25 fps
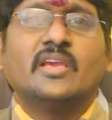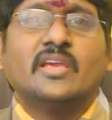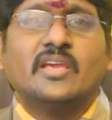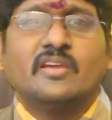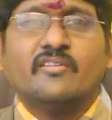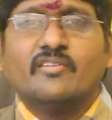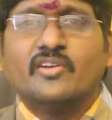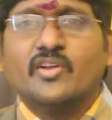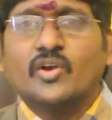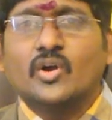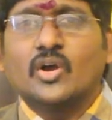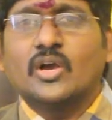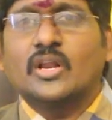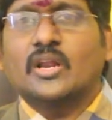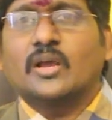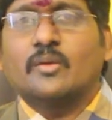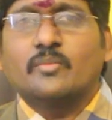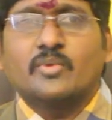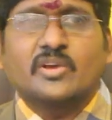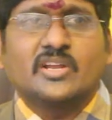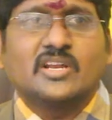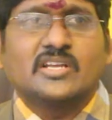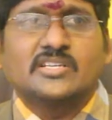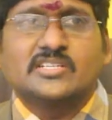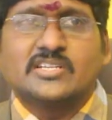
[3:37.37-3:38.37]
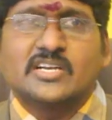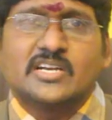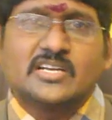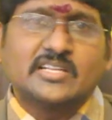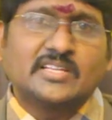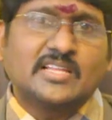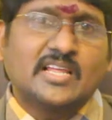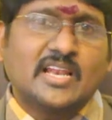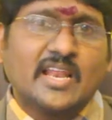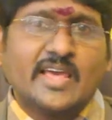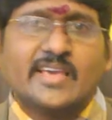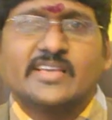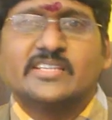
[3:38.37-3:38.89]
ఈ వీడియో కనుక మీకు
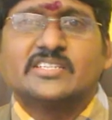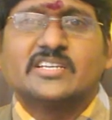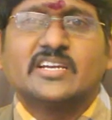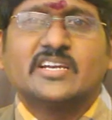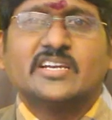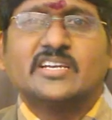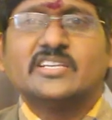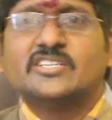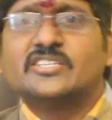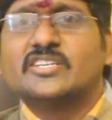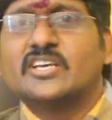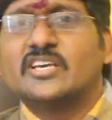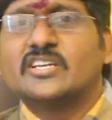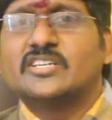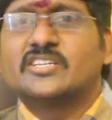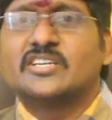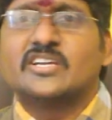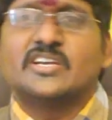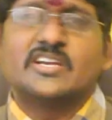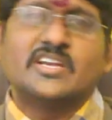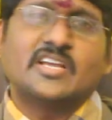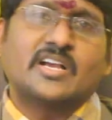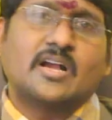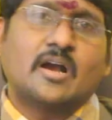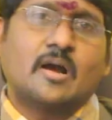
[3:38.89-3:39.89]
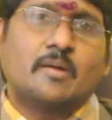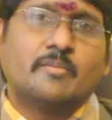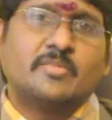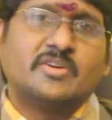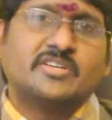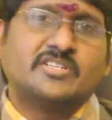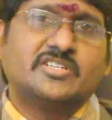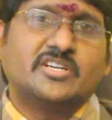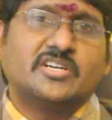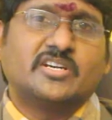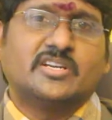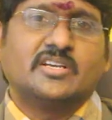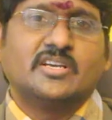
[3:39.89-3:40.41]
నచ్చినట్లయితే లైక్ చేయండి షేర్ చేయండి
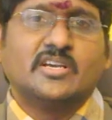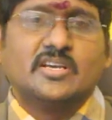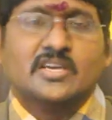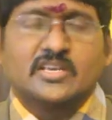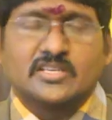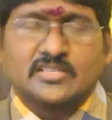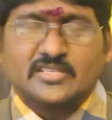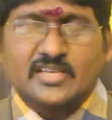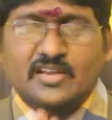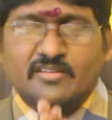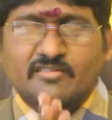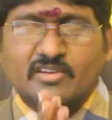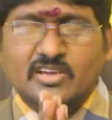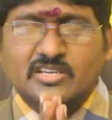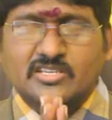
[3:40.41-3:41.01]
కామెంట్ చేయండి సర్వే